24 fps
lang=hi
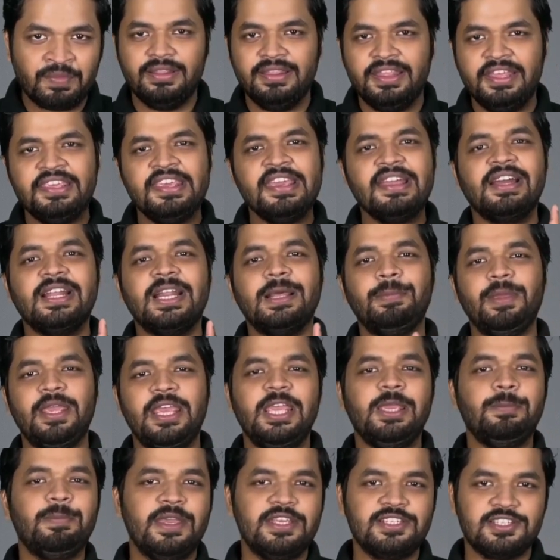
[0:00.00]
देखिए अगर आप
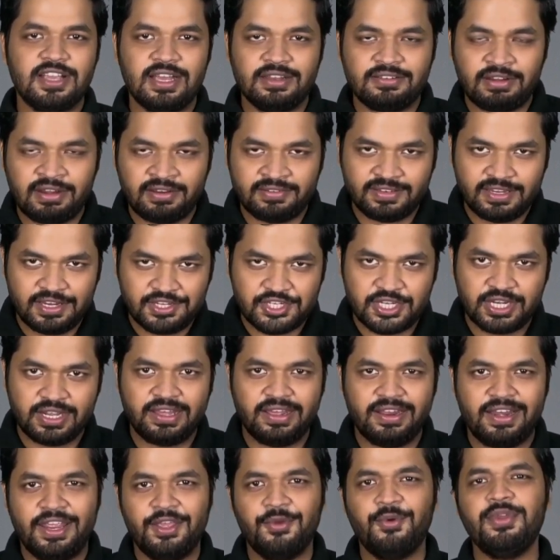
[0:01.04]
एक पेज का ट्रांसलेशन
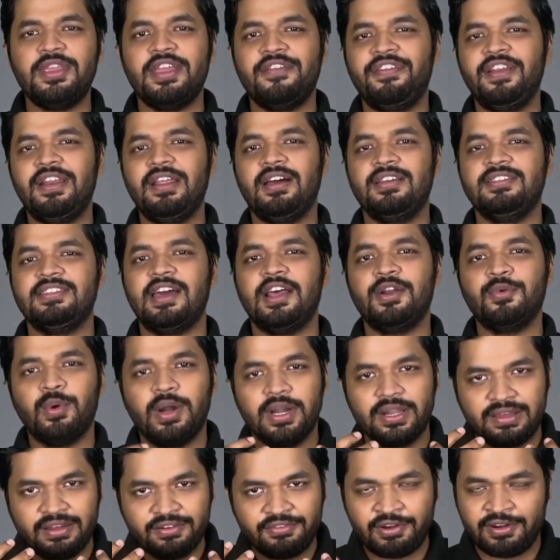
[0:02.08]
कर रहे हो या फिर हजार
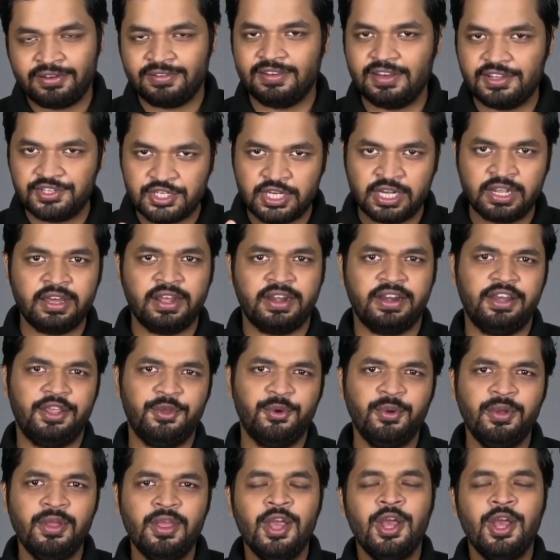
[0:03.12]
वर्ड का ट्रांसलेशन कर रहे हो